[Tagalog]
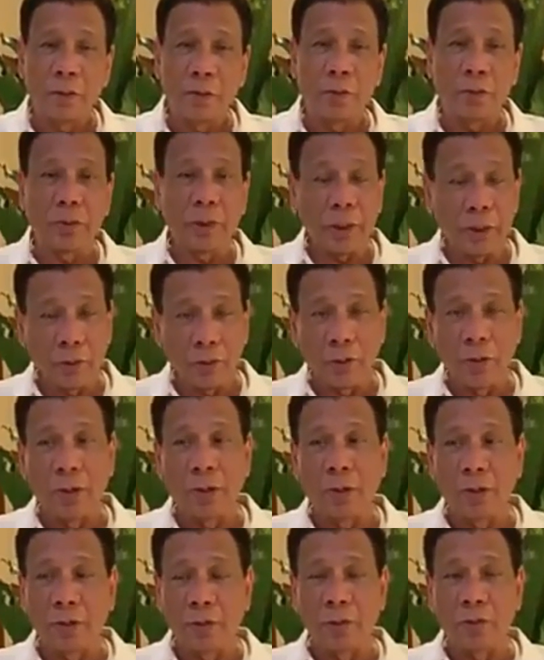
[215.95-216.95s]
kung
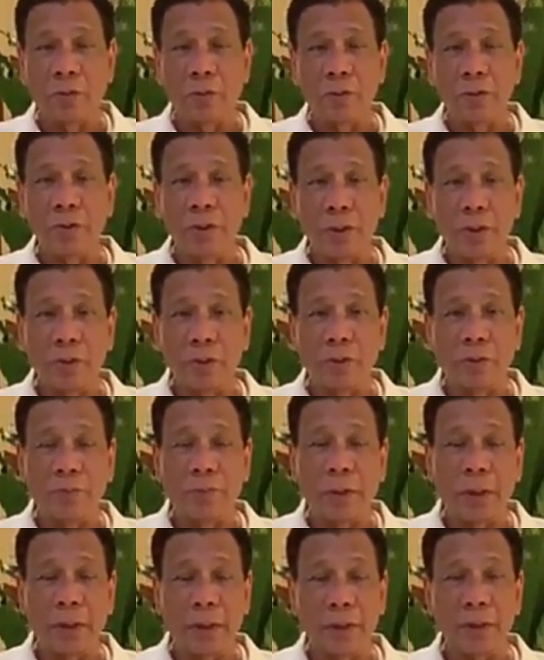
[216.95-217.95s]
tanongin ninyo kung
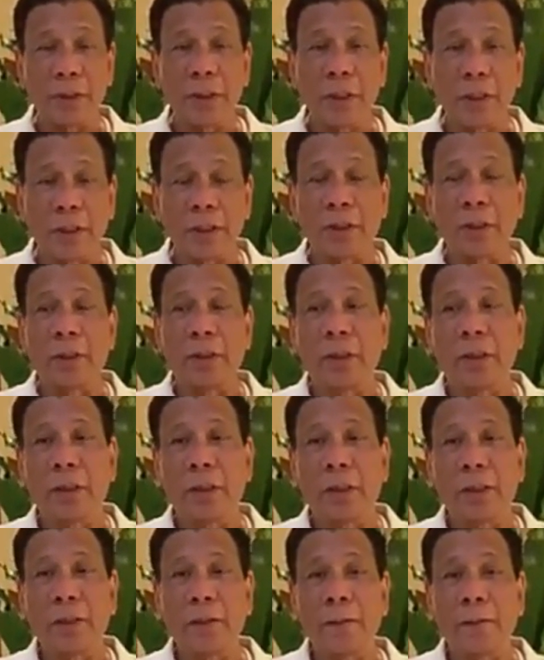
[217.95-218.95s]
sino para sa akin
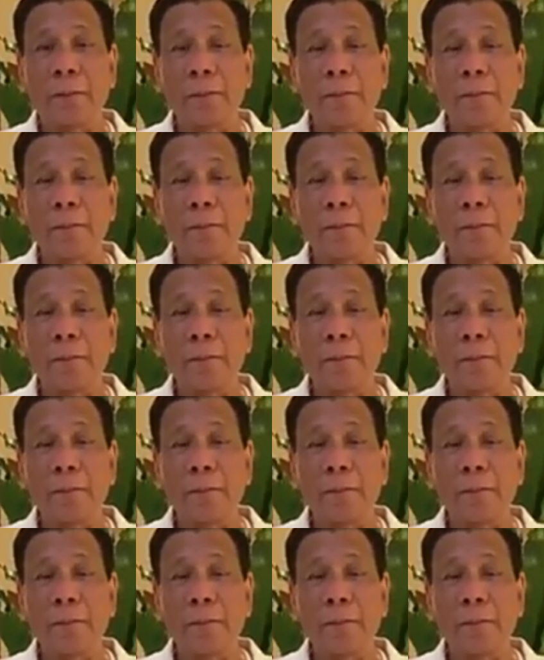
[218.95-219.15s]
ang